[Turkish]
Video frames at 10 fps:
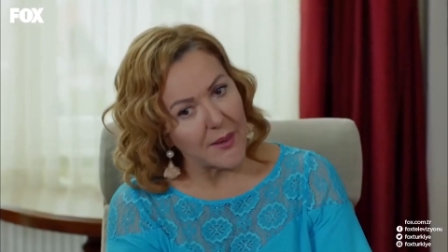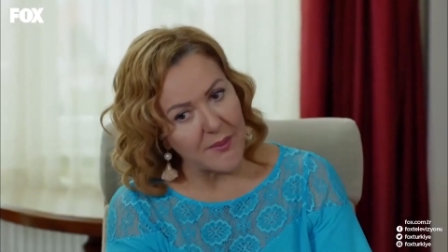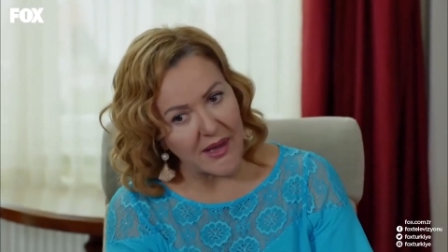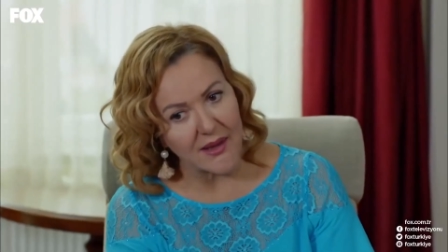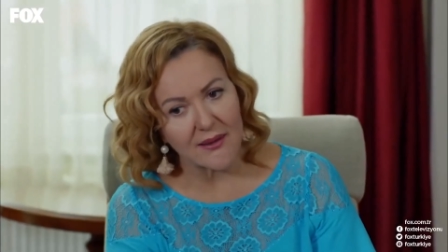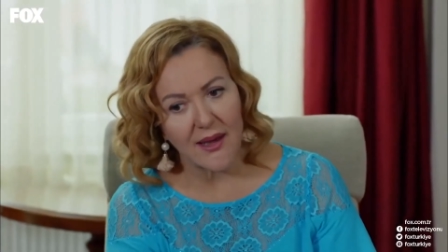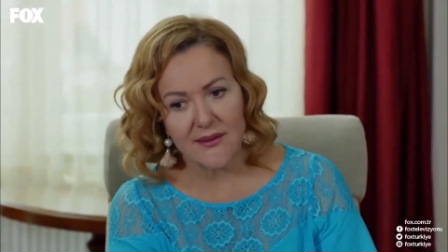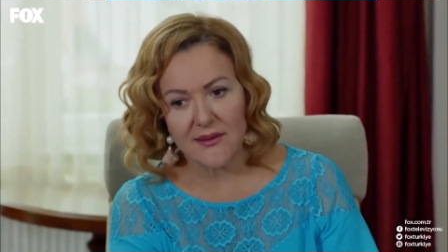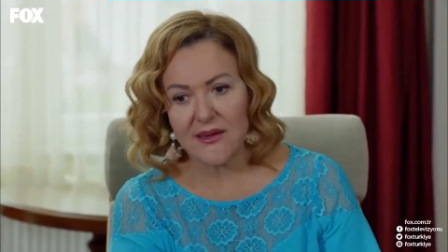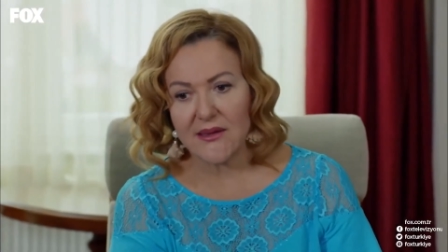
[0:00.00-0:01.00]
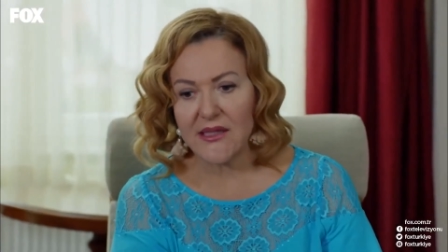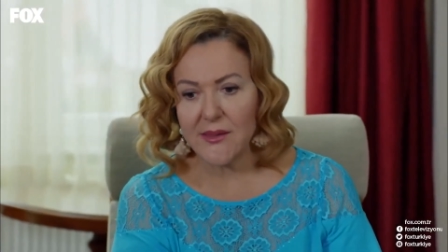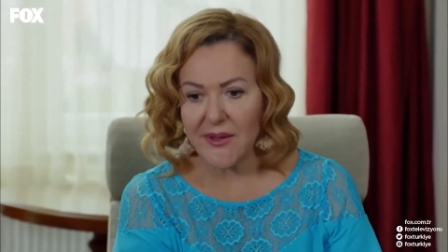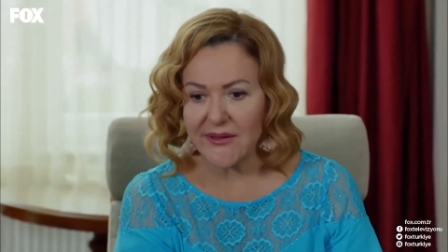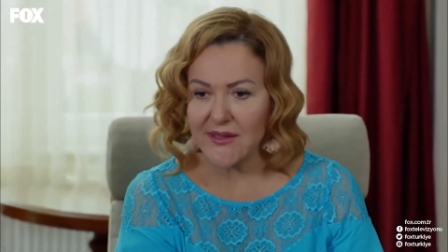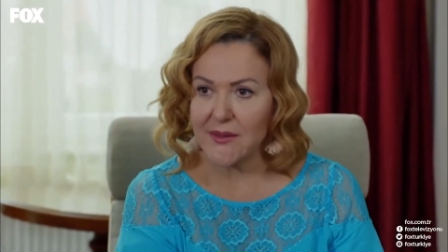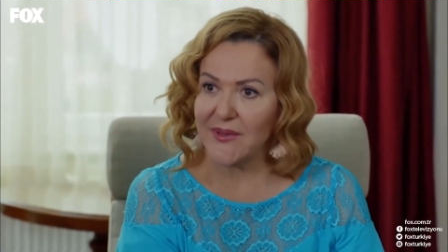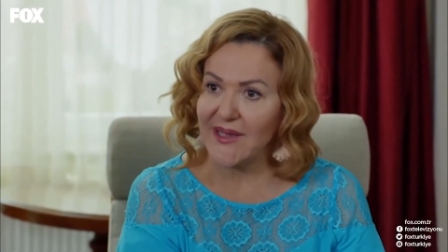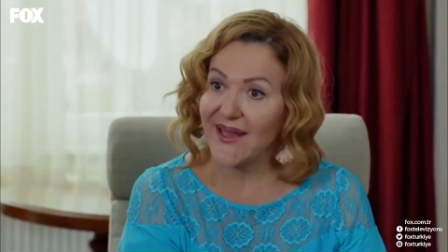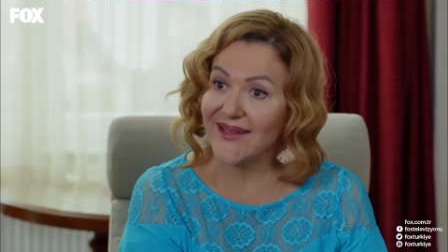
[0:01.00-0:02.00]
emeğin kadrini,
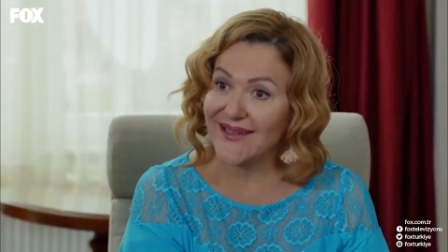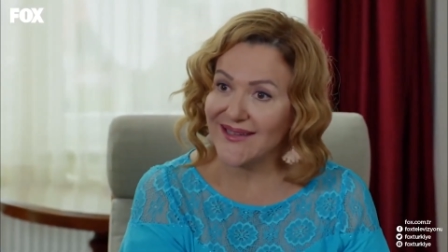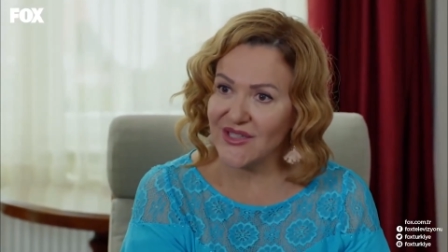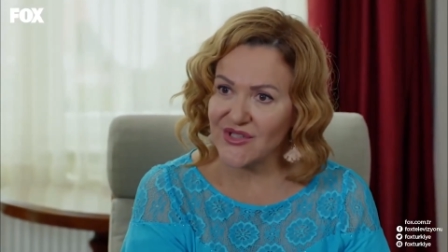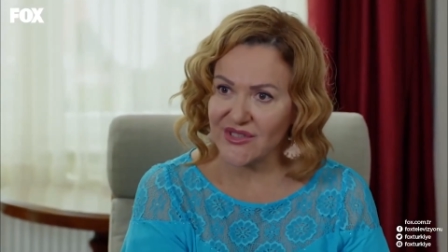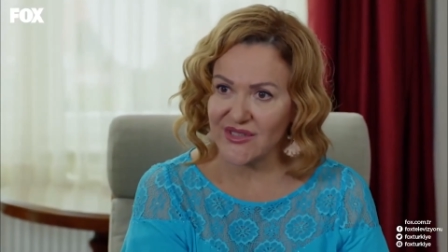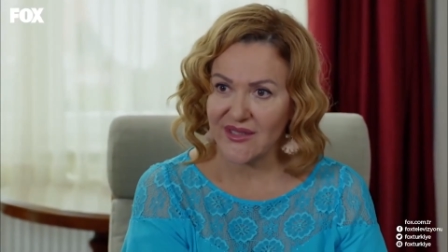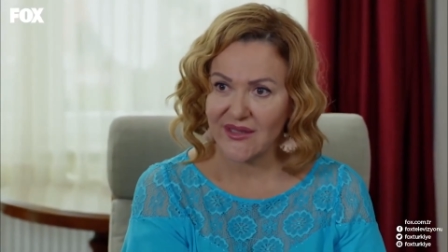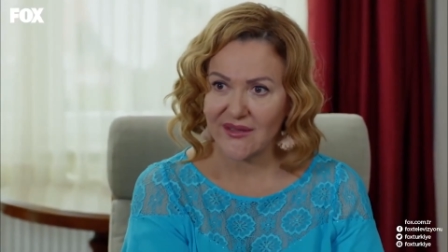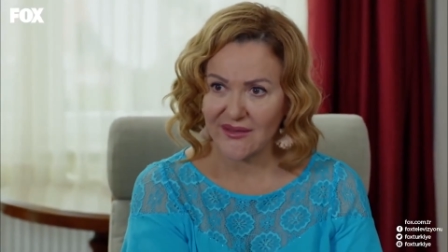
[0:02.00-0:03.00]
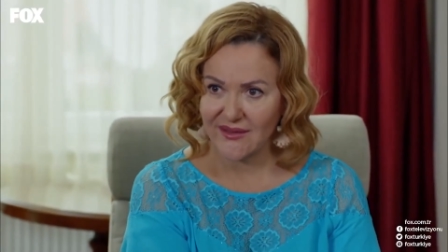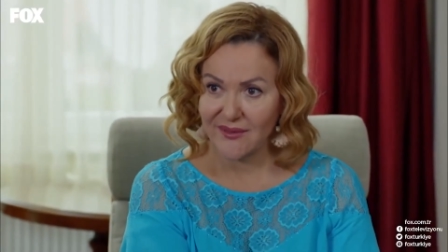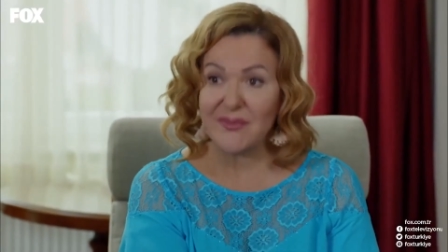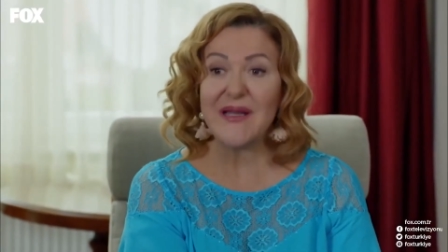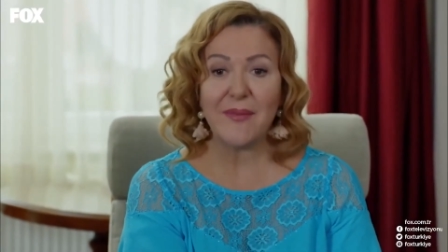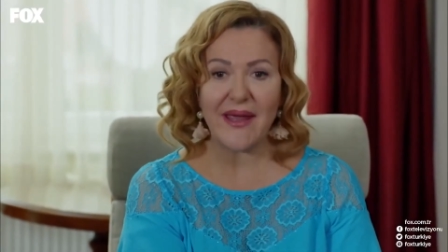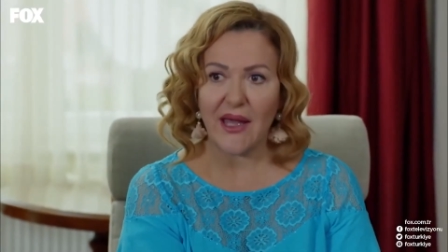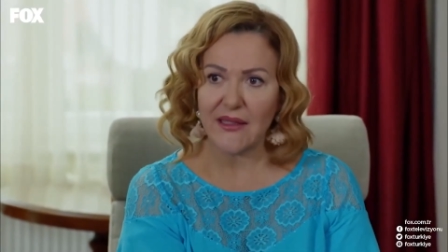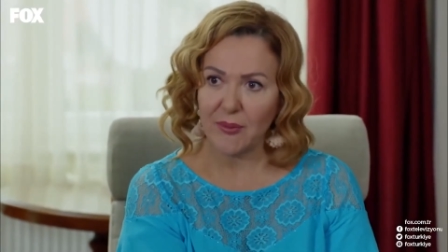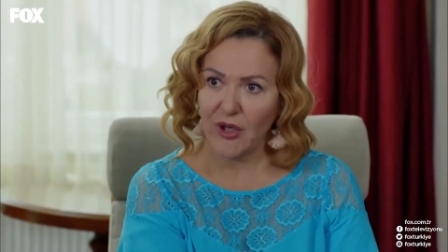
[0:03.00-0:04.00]
kıymetini bilen iyileşir.
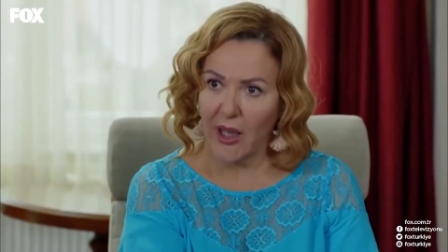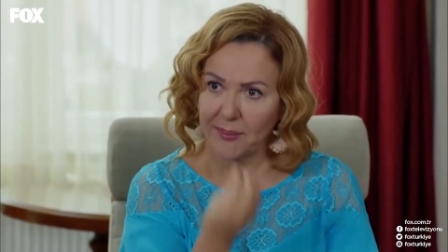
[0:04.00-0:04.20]
Bilmeyen de böyle